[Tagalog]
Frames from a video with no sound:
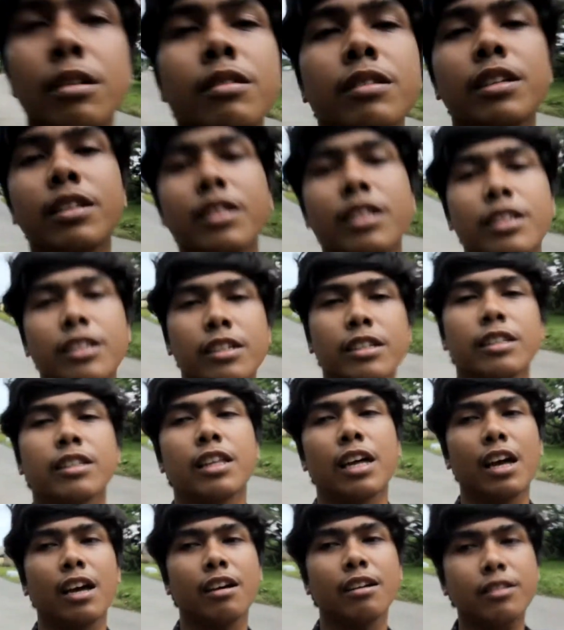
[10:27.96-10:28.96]
nandito na
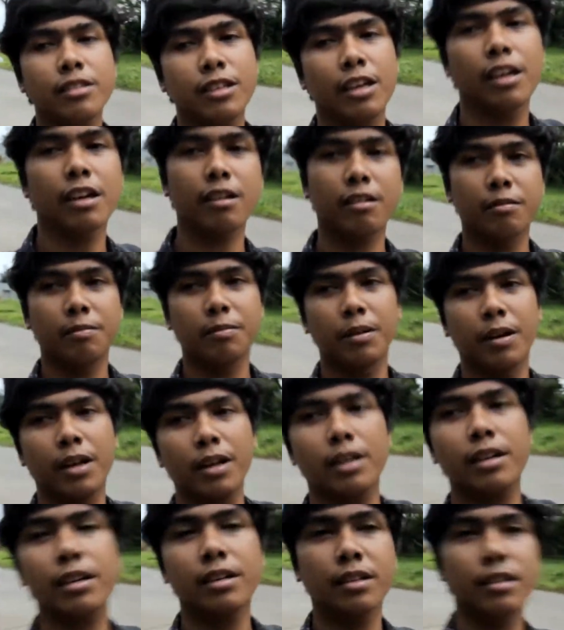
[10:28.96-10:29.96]
tayo sa Eco
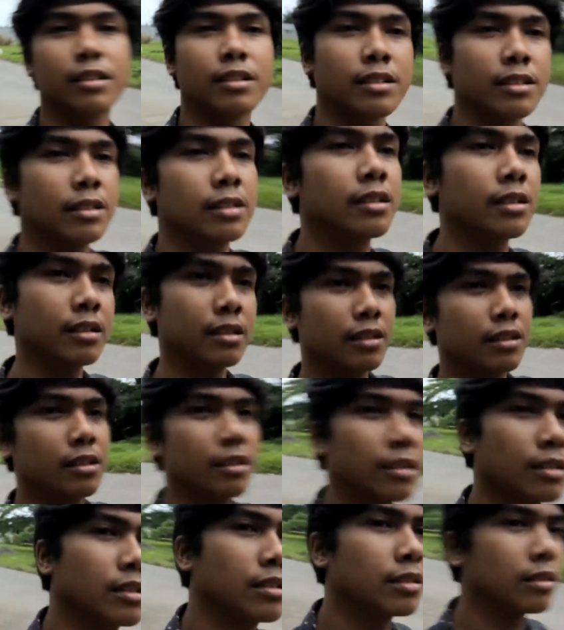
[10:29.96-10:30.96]
Park.
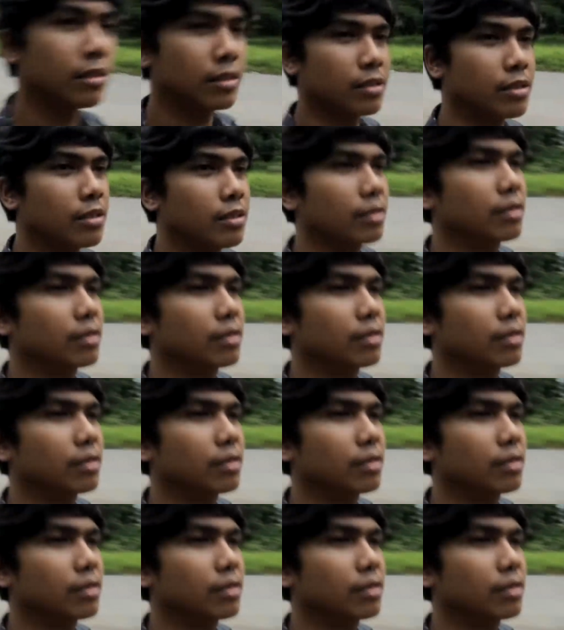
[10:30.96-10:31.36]
So